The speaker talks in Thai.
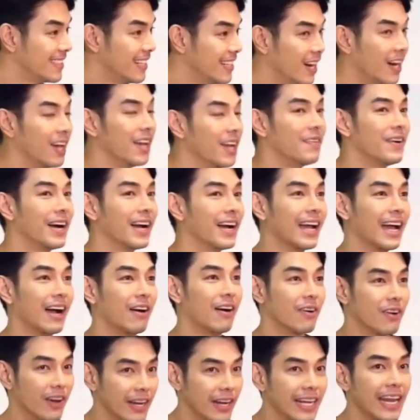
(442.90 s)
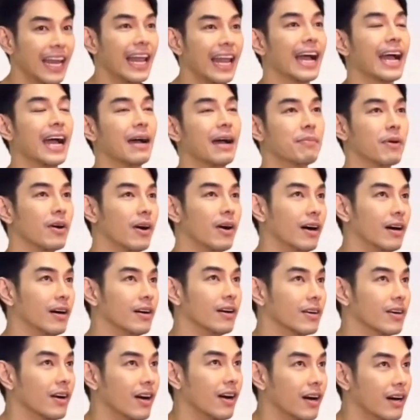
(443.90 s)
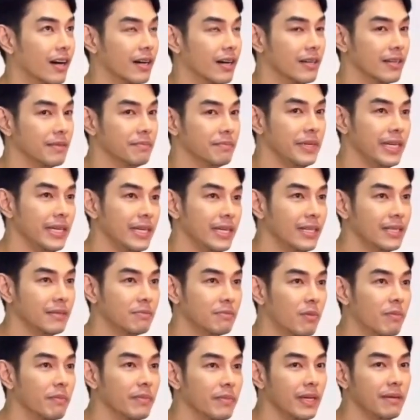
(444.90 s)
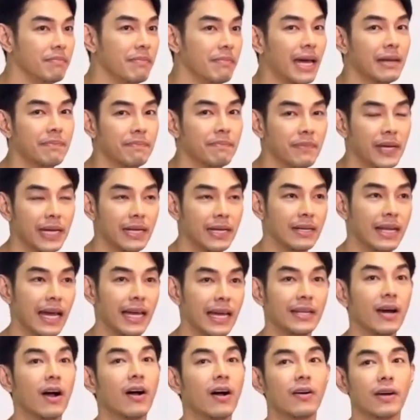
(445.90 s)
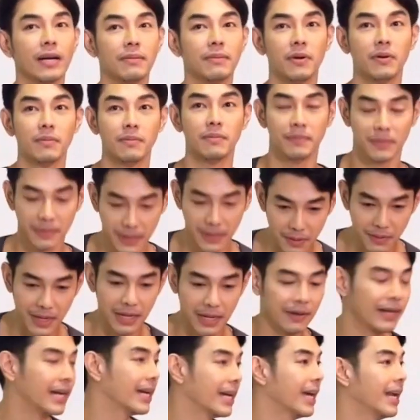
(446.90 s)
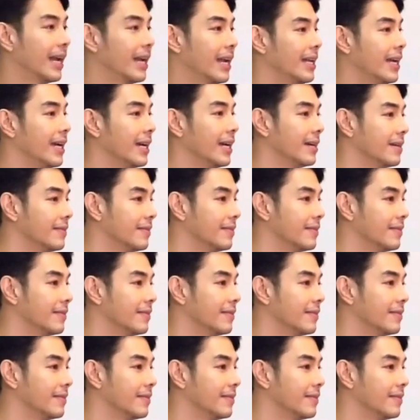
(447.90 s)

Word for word: เออระวังเหงา ก็นั่นแหละครับ ก็ ก็มีผมมีแมทเป็นไอดอลครับผมระวังแค่นั้นเอง